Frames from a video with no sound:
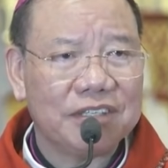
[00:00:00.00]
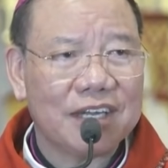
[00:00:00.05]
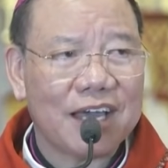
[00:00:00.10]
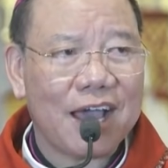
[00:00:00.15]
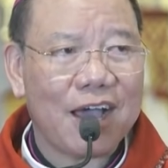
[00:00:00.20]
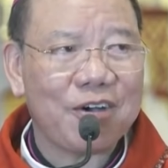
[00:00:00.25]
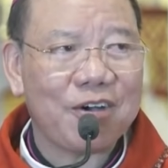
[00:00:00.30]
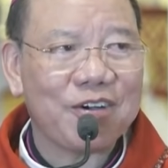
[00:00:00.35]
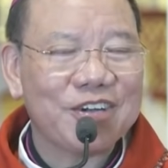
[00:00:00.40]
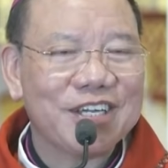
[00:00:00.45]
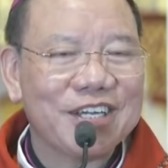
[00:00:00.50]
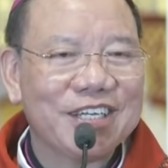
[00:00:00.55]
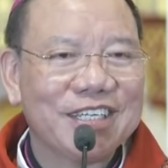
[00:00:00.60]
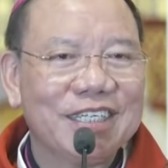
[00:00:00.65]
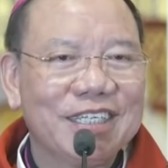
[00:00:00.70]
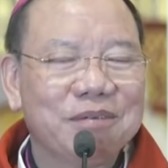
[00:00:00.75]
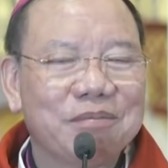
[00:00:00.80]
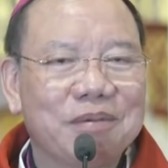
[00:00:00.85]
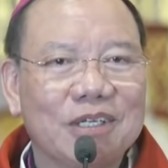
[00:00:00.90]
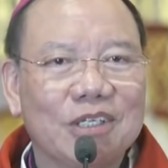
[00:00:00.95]
đạo
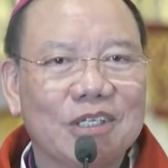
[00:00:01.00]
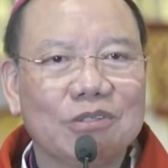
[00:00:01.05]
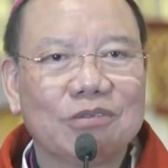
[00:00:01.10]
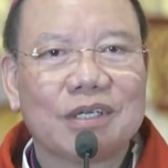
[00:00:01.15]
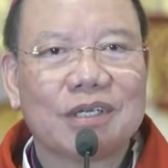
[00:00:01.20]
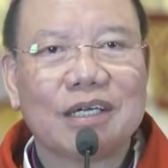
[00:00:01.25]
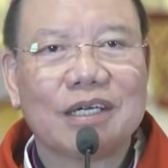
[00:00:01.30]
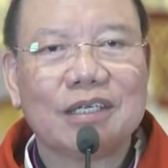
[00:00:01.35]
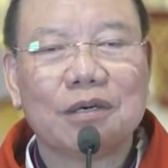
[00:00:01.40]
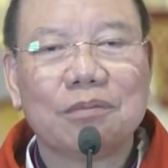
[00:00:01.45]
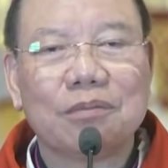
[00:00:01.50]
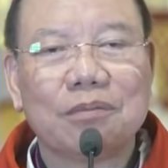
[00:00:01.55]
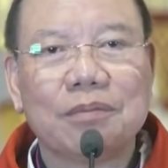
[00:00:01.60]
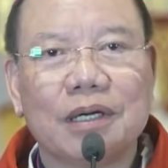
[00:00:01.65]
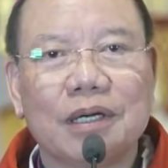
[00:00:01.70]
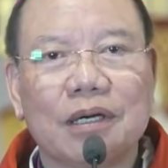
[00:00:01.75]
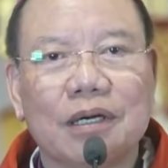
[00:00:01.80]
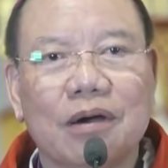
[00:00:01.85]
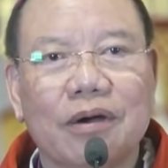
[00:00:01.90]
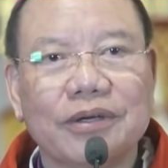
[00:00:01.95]
nhưng mà chúng ta được
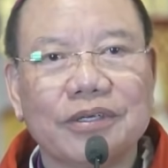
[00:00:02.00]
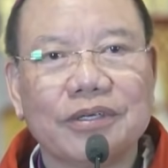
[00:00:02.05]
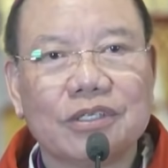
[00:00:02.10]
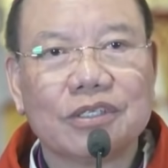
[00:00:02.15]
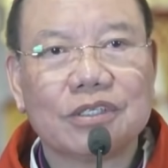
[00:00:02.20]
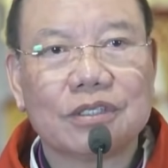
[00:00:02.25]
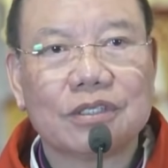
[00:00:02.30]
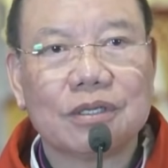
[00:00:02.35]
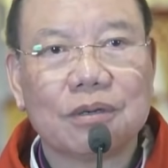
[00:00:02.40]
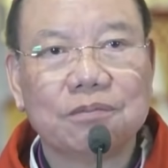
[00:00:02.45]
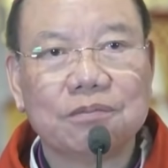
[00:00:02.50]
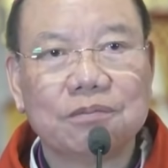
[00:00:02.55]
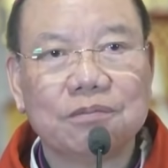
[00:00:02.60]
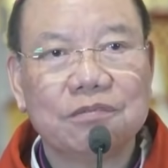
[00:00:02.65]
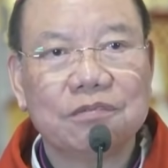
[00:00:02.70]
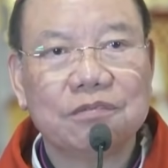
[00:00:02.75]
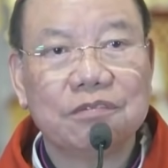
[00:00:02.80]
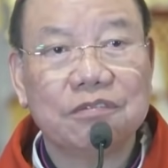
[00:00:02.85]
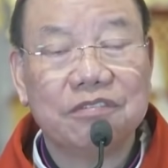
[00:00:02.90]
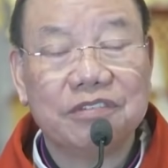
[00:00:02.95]
mời gọi sống
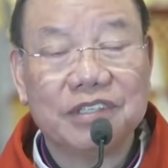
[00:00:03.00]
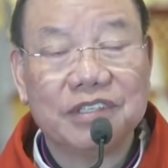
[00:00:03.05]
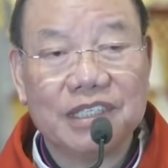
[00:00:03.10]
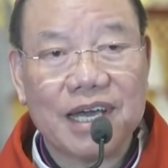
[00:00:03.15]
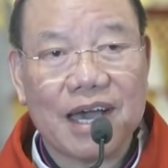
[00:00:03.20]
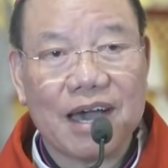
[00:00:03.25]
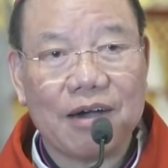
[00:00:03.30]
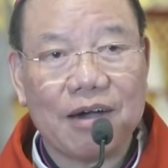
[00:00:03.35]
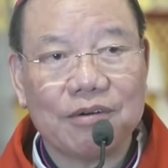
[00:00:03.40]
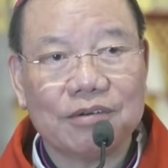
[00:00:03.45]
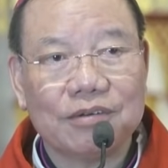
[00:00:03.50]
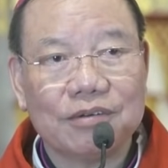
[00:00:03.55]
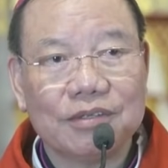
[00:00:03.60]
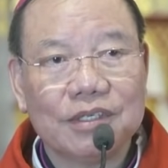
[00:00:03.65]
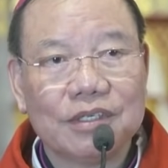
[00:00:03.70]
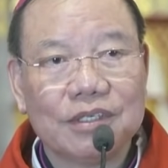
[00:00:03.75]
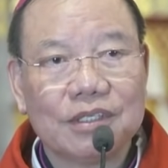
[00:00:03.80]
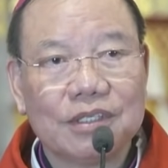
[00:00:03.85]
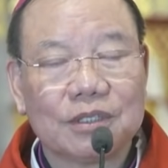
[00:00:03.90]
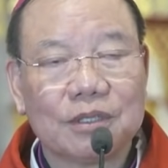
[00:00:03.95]
vì đạo
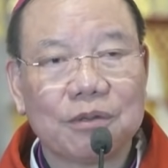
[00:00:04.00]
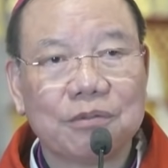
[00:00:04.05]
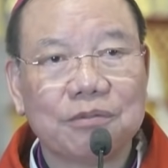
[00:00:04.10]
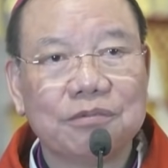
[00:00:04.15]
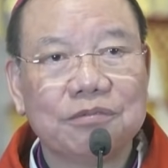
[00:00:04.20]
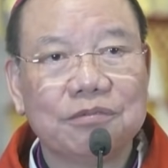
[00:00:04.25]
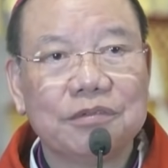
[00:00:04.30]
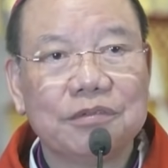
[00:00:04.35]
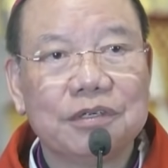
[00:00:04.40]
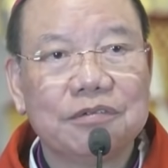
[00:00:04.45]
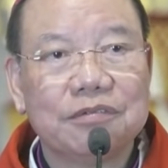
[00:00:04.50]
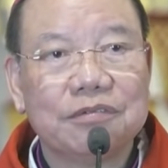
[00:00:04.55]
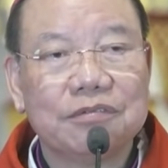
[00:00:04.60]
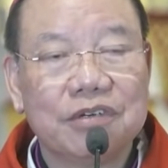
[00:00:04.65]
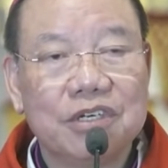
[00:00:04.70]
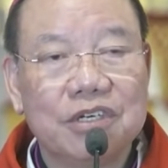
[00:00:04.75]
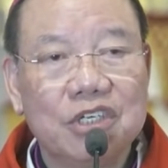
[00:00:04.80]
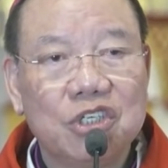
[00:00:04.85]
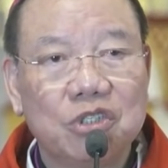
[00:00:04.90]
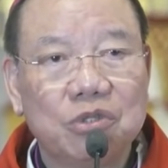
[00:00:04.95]
sống
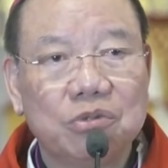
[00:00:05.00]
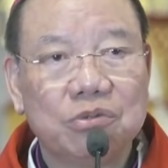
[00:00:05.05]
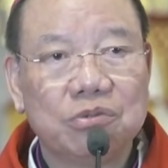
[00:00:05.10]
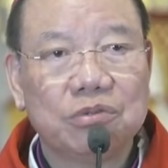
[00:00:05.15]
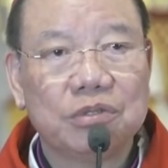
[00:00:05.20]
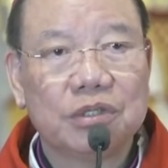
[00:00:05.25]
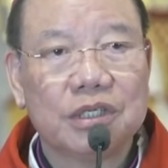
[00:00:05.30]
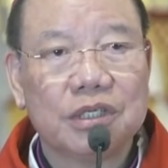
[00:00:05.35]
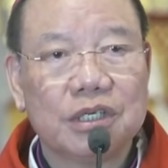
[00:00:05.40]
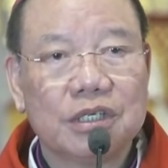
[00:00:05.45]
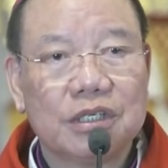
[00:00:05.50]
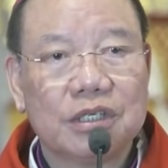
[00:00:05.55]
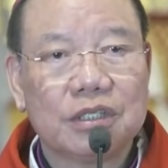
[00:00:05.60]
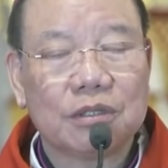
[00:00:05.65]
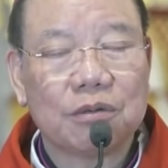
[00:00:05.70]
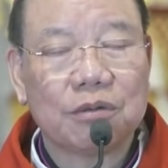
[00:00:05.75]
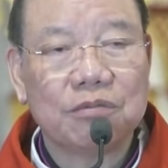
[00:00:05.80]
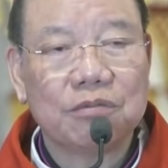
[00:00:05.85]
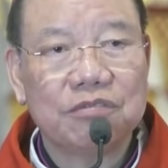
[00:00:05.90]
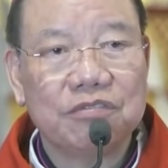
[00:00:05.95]
với chúa
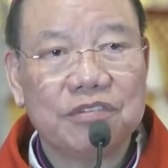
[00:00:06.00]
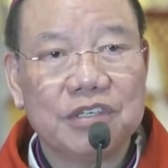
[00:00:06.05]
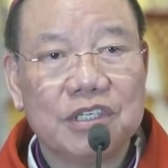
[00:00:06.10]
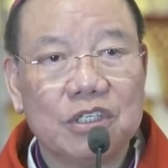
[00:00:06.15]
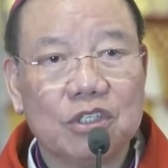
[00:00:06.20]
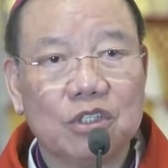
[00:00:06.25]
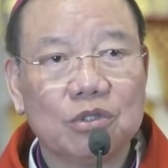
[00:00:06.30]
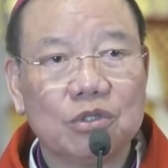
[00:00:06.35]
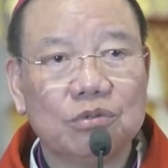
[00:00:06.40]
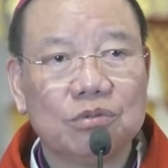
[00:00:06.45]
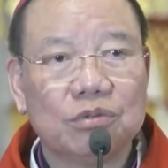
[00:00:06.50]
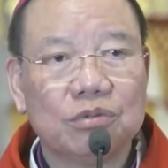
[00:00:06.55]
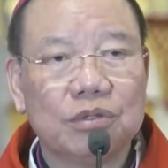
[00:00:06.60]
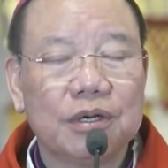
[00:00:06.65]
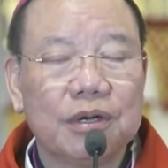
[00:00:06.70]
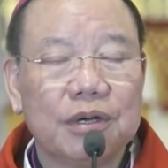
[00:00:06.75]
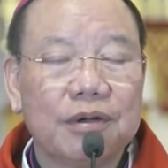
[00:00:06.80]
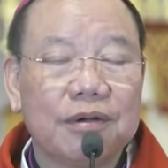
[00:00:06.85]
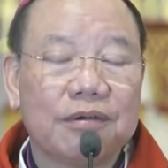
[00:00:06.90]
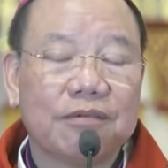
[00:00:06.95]
sống vì chúa
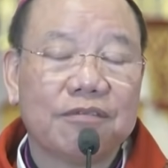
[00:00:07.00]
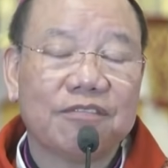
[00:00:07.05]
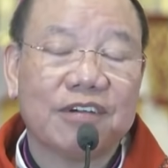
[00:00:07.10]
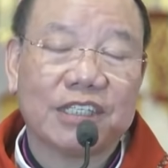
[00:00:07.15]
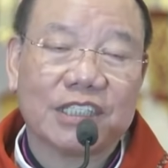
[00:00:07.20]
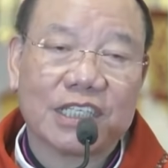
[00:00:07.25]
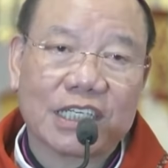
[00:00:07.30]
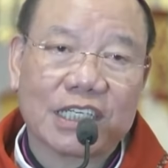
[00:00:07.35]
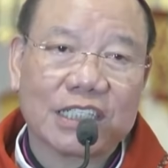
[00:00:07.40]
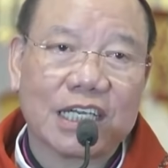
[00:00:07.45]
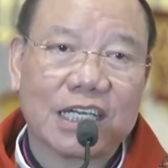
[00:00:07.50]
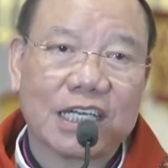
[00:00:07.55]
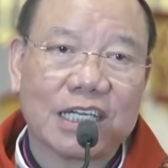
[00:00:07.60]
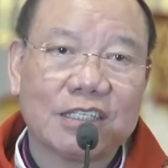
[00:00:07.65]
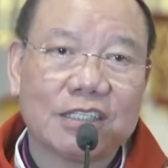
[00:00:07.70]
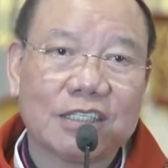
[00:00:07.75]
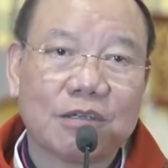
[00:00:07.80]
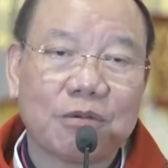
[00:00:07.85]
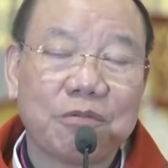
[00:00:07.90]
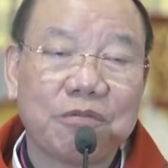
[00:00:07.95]
và chắc chắn
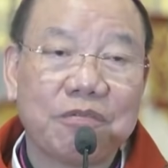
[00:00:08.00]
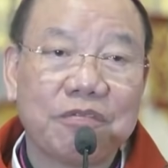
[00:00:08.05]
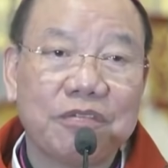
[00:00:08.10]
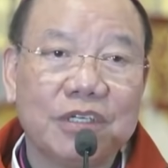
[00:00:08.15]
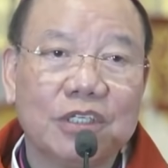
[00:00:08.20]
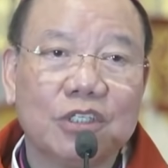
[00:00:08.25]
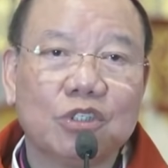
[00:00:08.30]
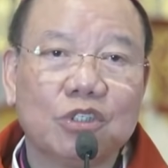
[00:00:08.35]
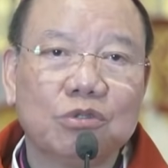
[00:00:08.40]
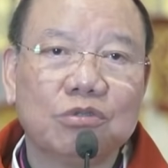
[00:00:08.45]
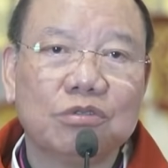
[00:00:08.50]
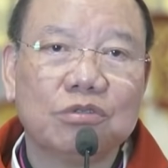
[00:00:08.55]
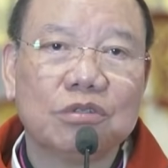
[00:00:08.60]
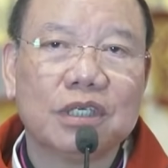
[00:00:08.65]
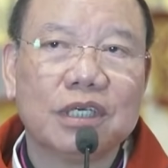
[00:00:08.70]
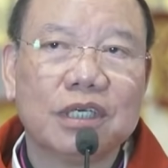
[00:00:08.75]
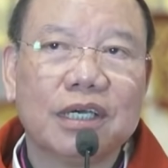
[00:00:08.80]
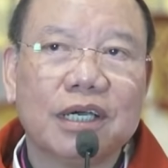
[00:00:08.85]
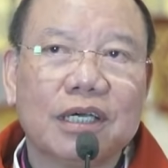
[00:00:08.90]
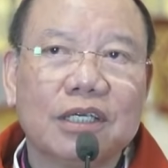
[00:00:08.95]
sống vì chúa
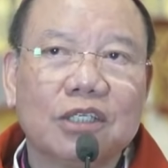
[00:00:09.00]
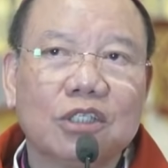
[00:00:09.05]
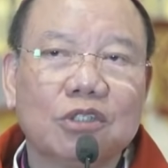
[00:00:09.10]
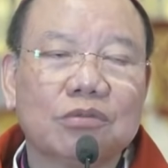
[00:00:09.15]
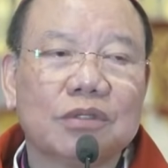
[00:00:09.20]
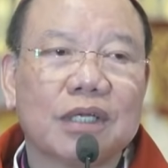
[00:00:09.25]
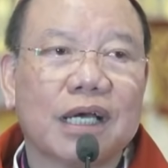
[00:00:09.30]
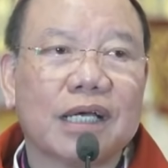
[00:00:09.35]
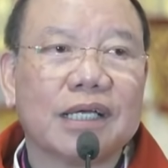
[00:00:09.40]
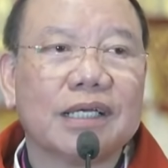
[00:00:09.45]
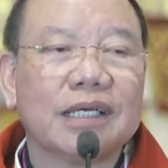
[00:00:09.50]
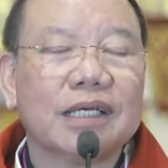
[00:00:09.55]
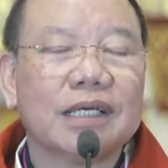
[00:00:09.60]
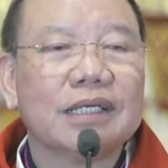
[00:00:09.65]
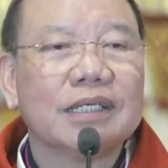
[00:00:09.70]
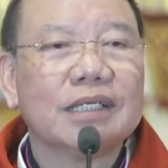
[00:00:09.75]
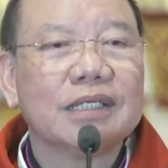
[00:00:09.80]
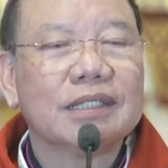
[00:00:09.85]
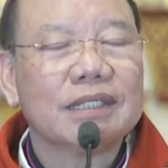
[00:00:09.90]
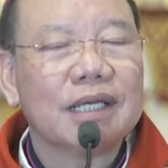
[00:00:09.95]
chúng ta
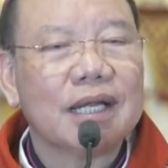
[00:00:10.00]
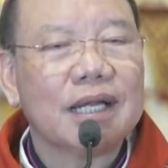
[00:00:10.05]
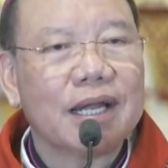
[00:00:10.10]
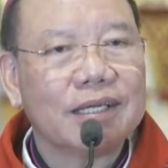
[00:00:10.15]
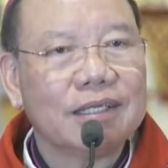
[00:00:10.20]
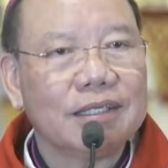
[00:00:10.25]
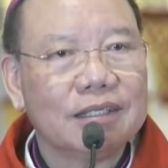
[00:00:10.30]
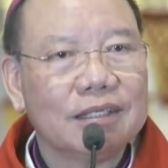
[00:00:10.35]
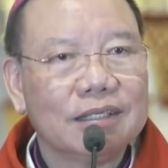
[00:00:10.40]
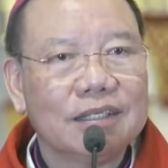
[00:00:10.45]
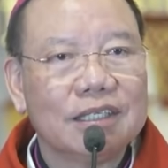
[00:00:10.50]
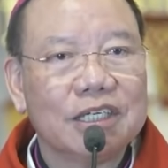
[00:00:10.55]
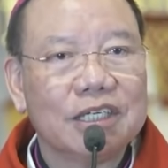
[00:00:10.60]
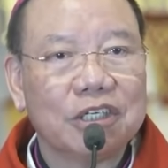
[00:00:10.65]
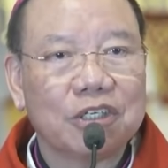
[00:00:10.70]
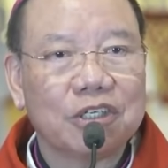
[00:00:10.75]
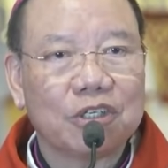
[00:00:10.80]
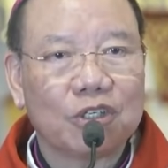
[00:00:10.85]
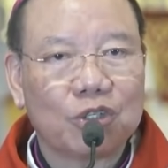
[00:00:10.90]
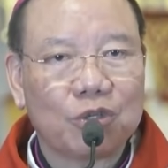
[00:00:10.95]
sẽ là những
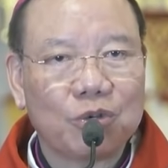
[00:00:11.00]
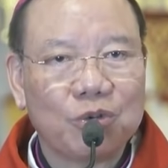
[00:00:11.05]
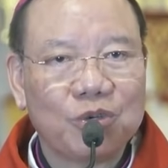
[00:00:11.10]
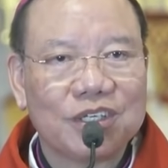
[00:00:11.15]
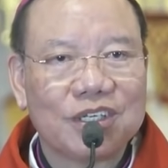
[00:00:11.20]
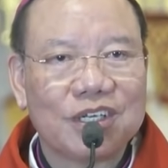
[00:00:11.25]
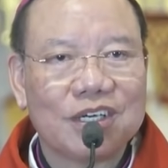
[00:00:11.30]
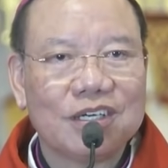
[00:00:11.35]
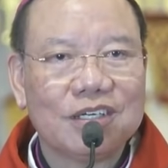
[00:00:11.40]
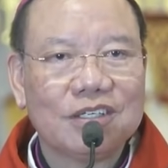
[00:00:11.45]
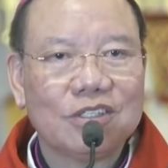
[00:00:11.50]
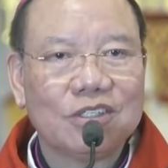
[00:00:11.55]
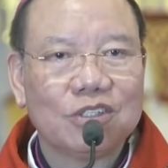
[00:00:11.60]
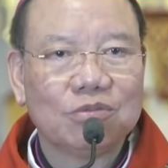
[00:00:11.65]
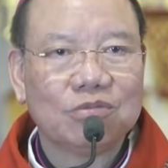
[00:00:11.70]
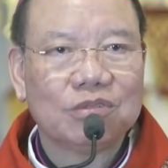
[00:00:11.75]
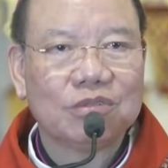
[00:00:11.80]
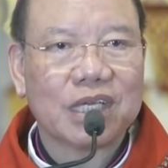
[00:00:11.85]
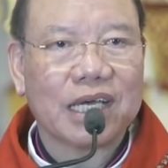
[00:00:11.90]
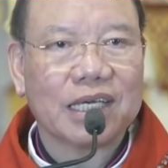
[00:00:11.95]
người tôi tớ
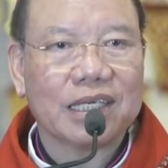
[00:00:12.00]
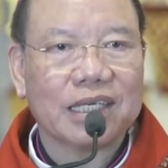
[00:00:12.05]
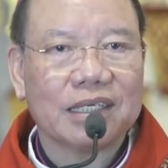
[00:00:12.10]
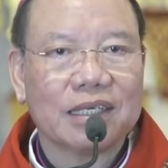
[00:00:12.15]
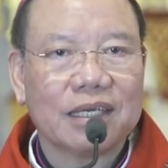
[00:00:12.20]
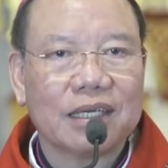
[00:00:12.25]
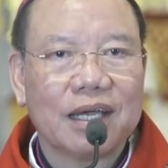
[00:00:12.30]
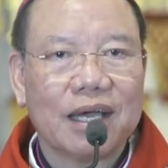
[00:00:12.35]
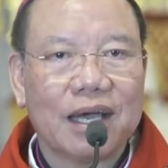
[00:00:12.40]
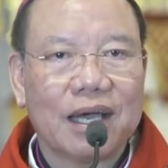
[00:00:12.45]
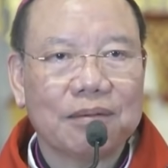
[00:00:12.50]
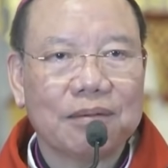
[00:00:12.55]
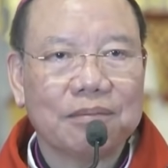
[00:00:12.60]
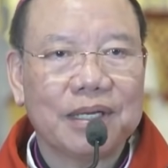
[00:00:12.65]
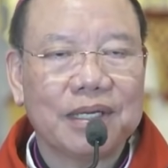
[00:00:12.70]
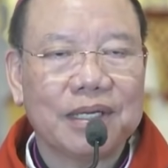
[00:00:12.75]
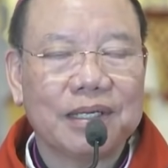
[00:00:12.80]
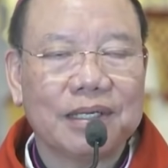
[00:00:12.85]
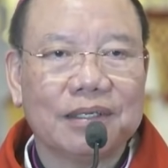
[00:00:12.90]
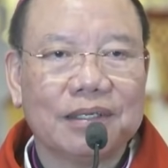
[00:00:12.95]
trung thành amen